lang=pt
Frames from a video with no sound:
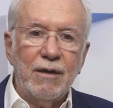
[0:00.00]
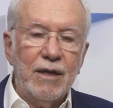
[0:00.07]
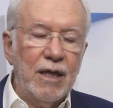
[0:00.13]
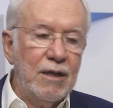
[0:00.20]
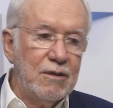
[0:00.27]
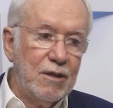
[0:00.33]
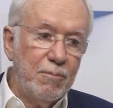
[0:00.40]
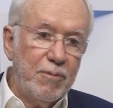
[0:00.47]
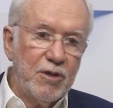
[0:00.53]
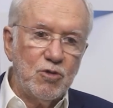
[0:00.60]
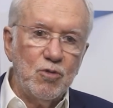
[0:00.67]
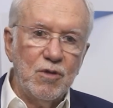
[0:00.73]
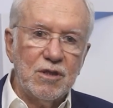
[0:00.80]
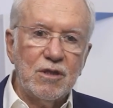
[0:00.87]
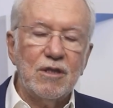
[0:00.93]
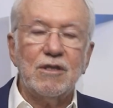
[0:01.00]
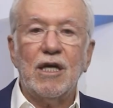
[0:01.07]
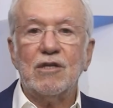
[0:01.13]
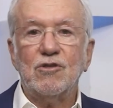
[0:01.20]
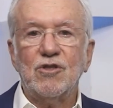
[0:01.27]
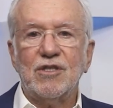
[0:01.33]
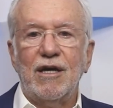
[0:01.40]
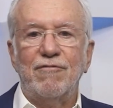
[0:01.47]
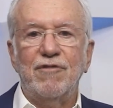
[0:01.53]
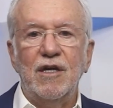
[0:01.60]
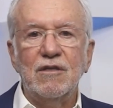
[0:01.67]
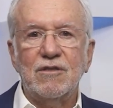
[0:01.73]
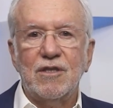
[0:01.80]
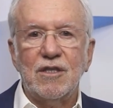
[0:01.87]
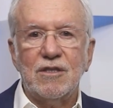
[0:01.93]
entre pessoas que têm
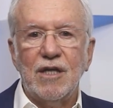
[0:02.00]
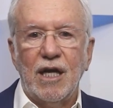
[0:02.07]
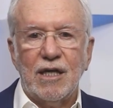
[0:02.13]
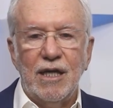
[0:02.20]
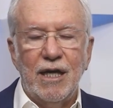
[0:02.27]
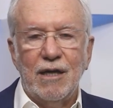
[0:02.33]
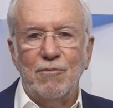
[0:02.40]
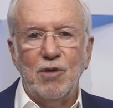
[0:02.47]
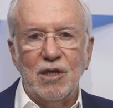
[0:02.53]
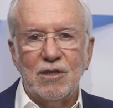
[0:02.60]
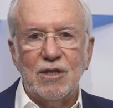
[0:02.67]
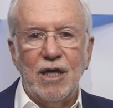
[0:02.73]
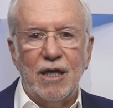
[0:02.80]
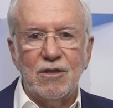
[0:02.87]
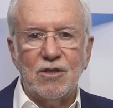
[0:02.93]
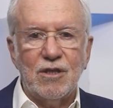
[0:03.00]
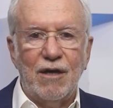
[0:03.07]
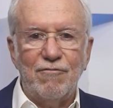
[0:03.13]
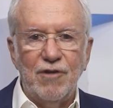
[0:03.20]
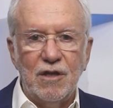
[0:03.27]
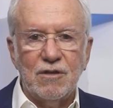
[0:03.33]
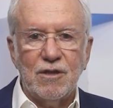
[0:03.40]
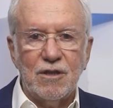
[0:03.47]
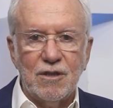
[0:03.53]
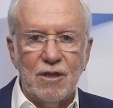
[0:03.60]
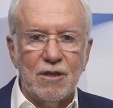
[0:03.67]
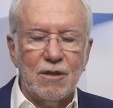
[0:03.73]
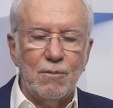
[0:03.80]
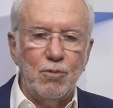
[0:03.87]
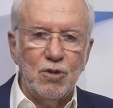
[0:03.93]
desavenças, né? claramente há desavenças
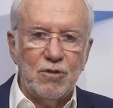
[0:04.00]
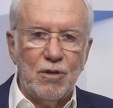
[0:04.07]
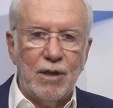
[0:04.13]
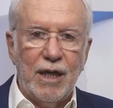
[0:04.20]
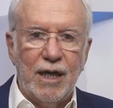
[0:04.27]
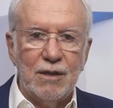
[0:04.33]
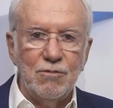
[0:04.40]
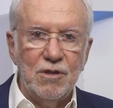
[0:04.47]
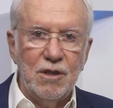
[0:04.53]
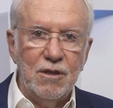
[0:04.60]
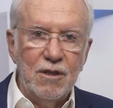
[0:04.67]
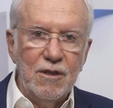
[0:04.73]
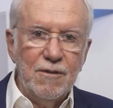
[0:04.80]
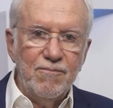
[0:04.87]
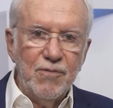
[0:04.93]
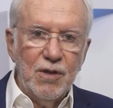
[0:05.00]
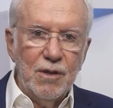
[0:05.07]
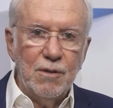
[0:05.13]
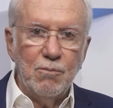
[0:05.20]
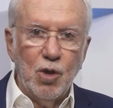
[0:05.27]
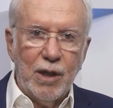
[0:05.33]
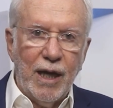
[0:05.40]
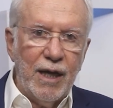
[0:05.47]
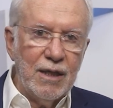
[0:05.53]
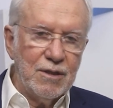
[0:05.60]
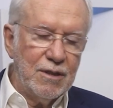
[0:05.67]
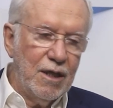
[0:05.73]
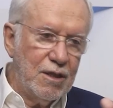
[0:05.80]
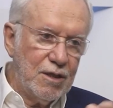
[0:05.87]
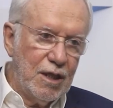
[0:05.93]
entre Bolsonaro e, e Moraes,
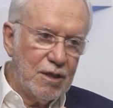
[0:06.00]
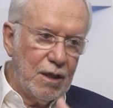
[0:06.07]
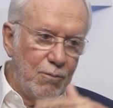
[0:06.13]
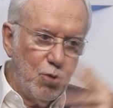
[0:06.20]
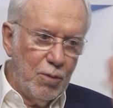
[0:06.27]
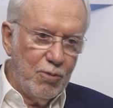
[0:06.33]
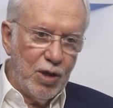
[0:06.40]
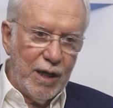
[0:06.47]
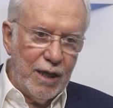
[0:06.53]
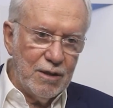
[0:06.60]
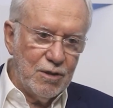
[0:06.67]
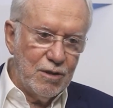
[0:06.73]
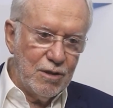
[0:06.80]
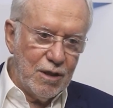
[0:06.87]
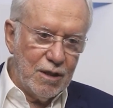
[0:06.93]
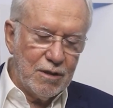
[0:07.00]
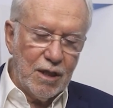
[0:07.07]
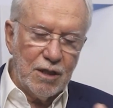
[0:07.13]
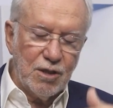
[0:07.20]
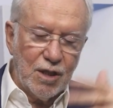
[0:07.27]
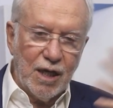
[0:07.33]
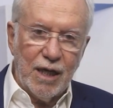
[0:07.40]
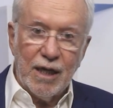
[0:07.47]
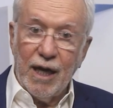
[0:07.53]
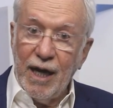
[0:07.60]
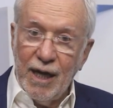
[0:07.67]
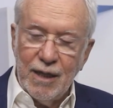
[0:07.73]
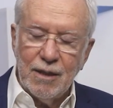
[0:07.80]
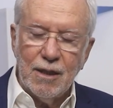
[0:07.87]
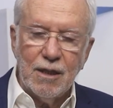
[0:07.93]
né, já chamou Moraes de, até de
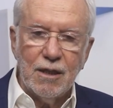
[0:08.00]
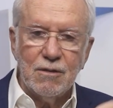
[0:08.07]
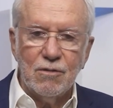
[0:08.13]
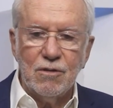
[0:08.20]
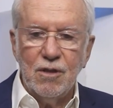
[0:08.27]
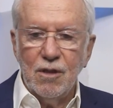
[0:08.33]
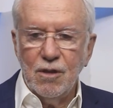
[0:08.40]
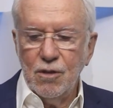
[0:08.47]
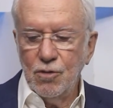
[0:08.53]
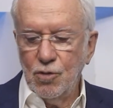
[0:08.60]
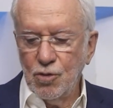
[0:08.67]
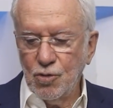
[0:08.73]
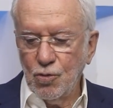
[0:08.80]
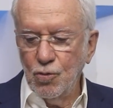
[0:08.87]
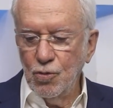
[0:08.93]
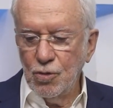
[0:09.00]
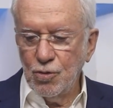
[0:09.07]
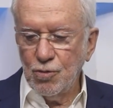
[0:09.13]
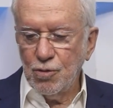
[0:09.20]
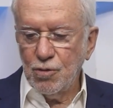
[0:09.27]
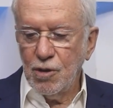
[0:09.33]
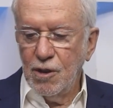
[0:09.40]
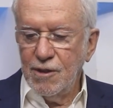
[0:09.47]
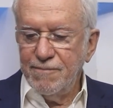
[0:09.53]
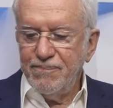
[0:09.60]
canalha né, em discursos,